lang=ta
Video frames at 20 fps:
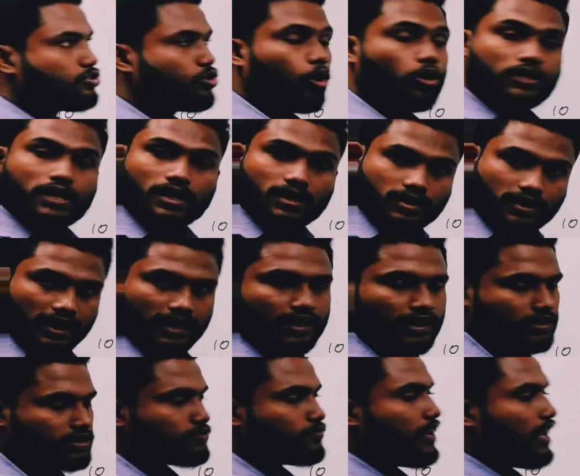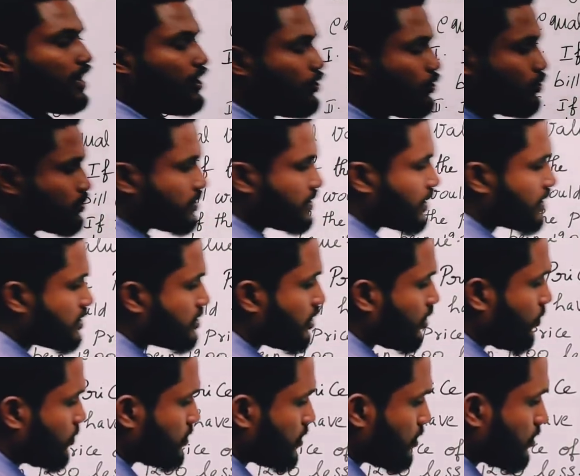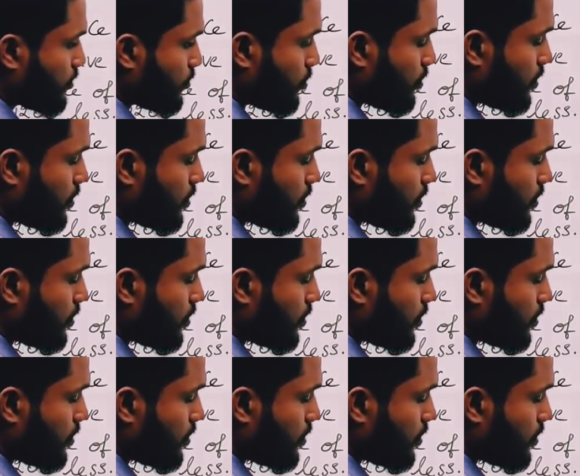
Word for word: டோட்டல் டிக்கெட்ஸ் வேல்யூ சிக்ஸ் தௌசண்ட்